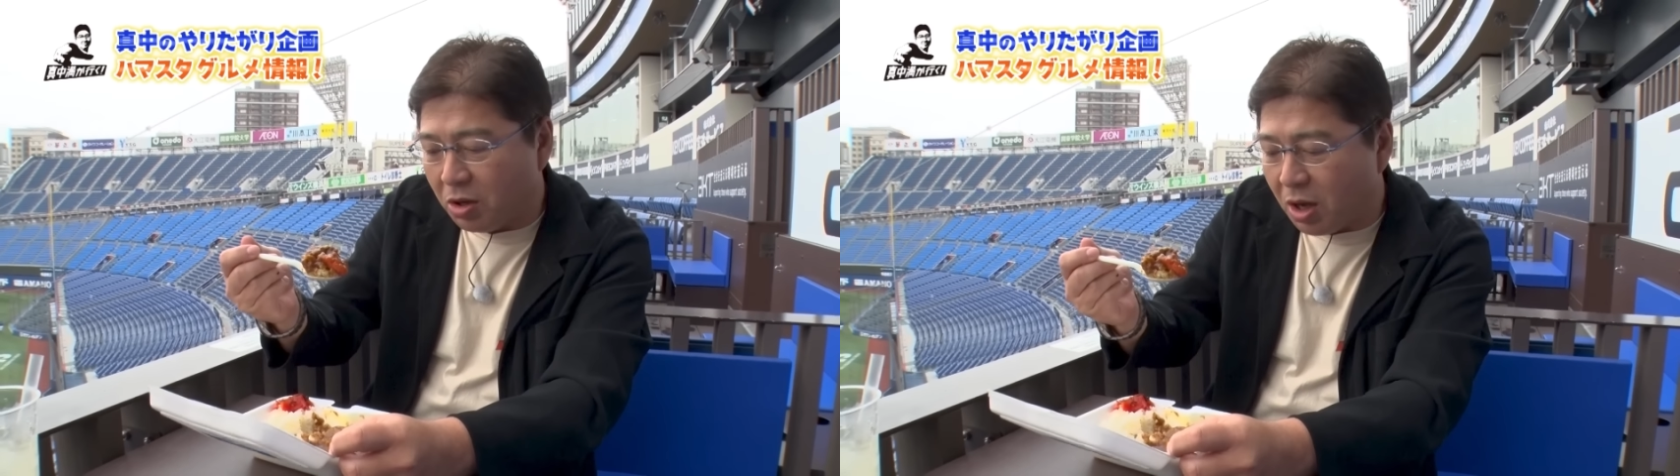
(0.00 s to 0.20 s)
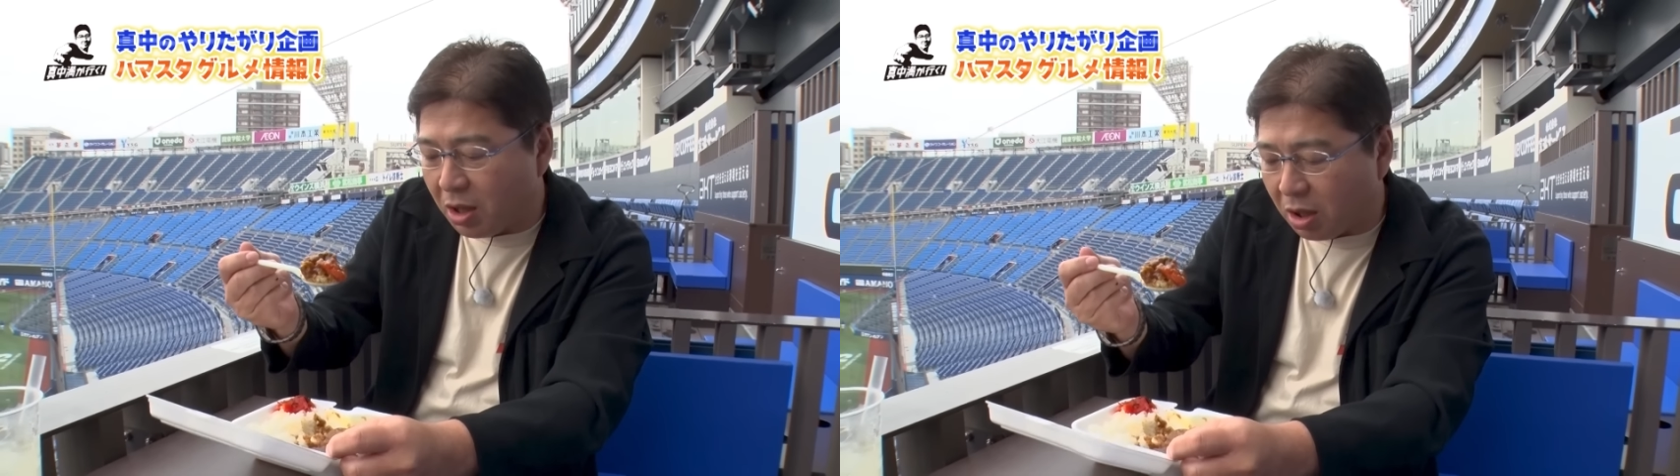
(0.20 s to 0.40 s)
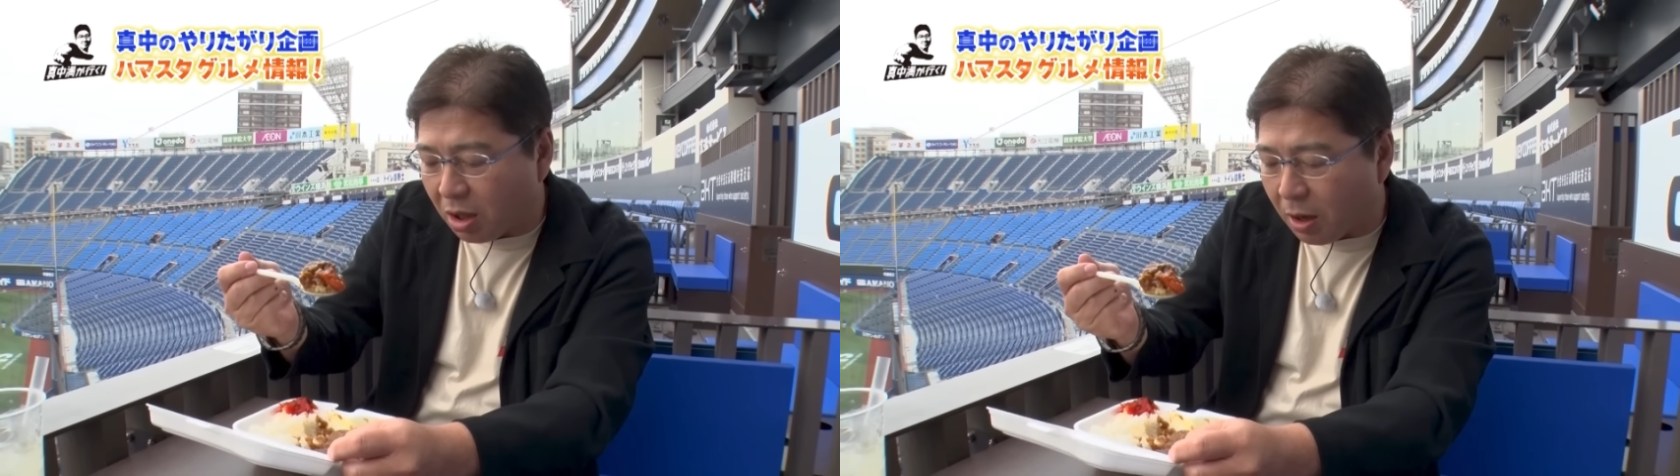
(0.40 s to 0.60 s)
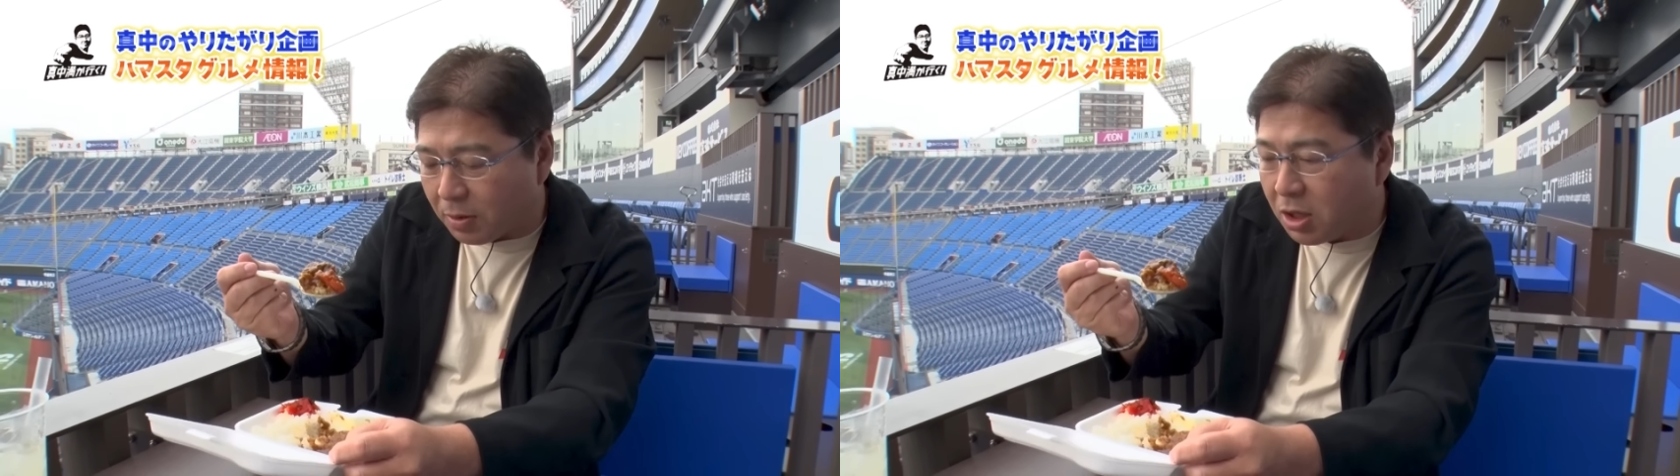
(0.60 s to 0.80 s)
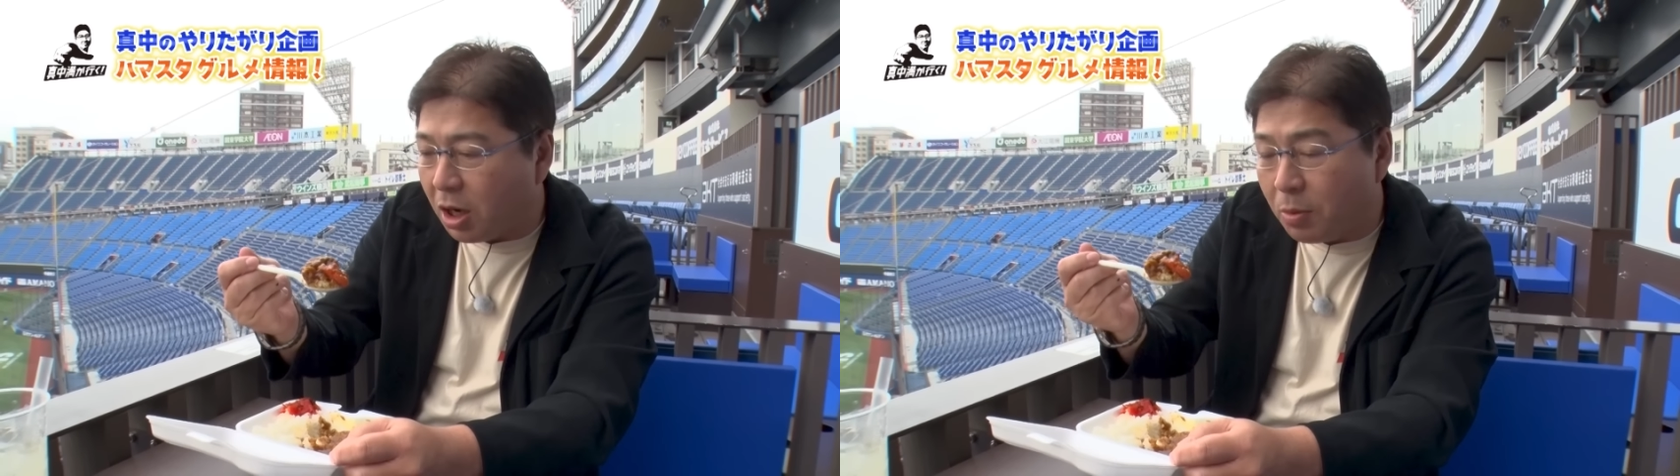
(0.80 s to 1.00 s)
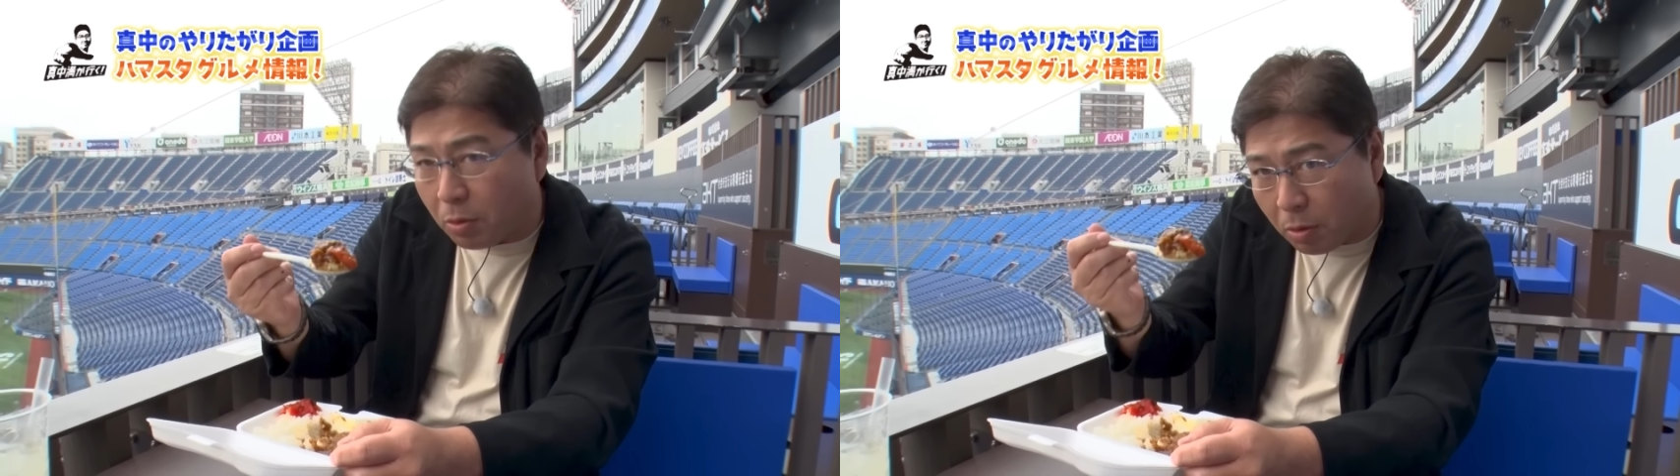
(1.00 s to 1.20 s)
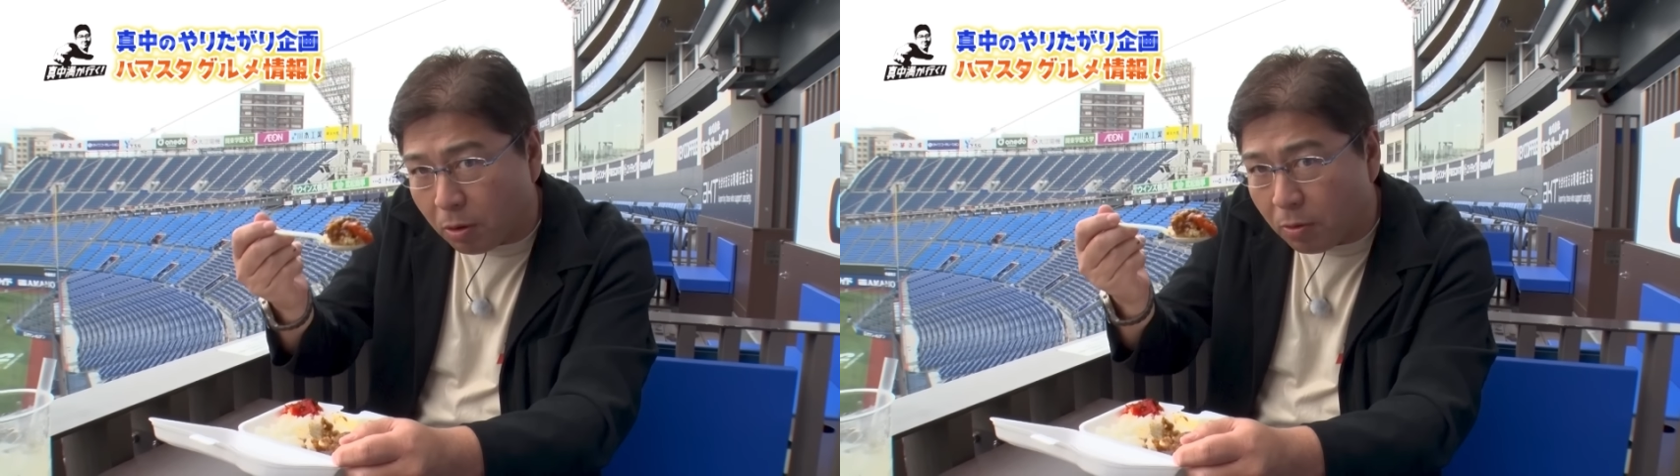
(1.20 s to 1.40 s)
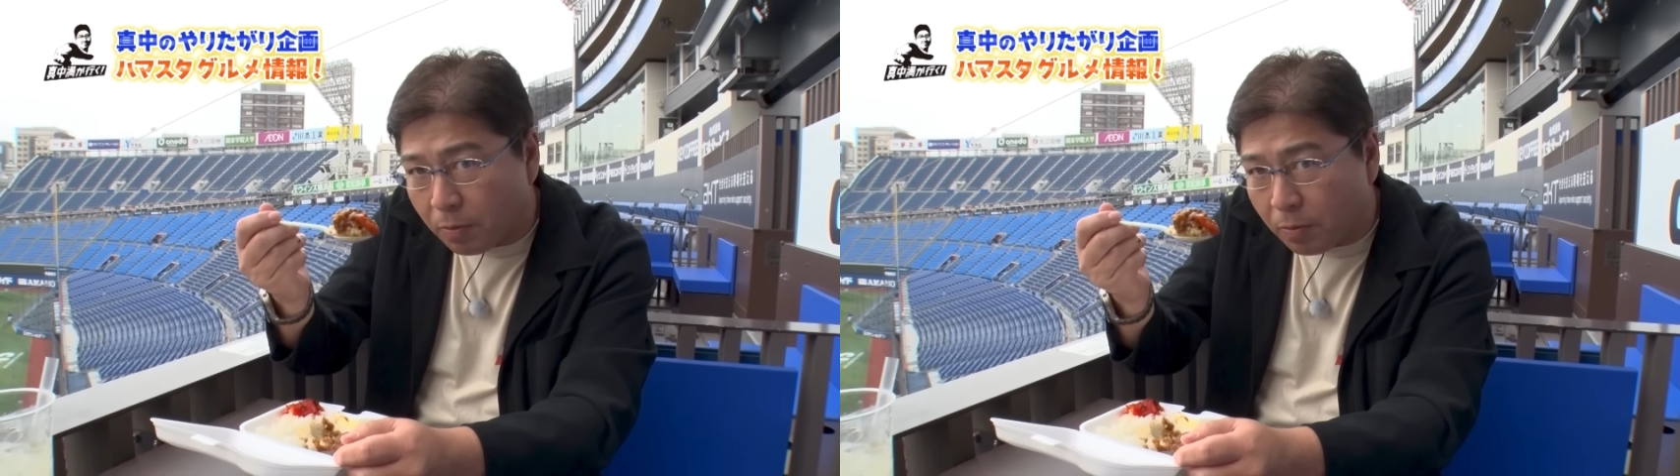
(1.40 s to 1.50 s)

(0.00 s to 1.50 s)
きいの入っててじゃがいもも